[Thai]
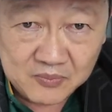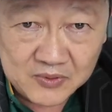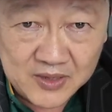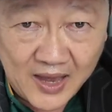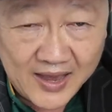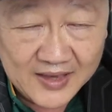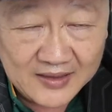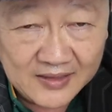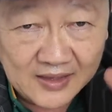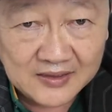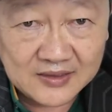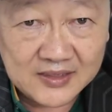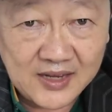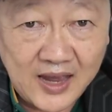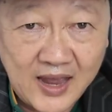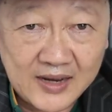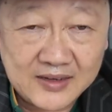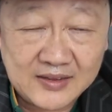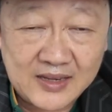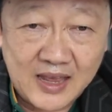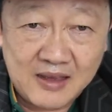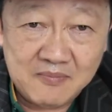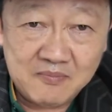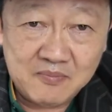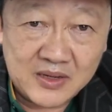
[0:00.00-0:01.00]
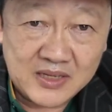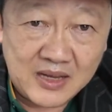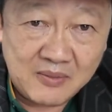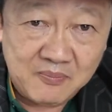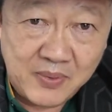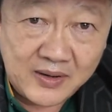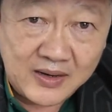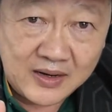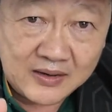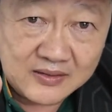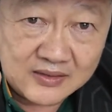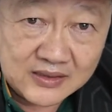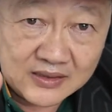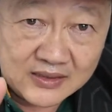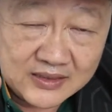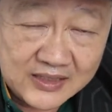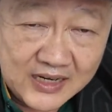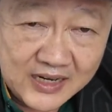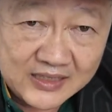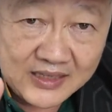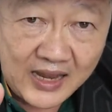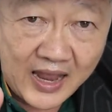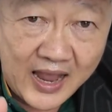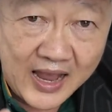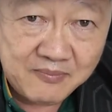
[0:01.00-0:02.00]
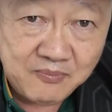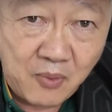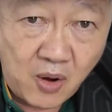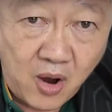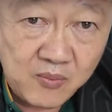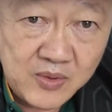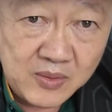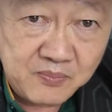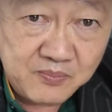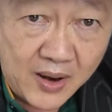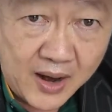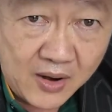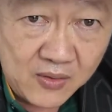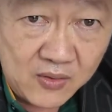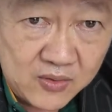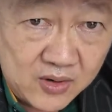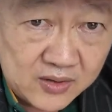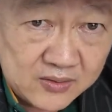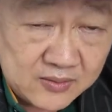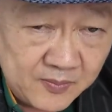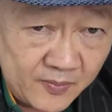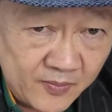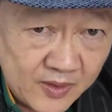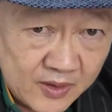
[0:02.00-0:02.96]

ย้ายสัญชาติเนี่ยมันจะเป็นหนังสือเดินทางปลอมหรือเปล่าแล้วก็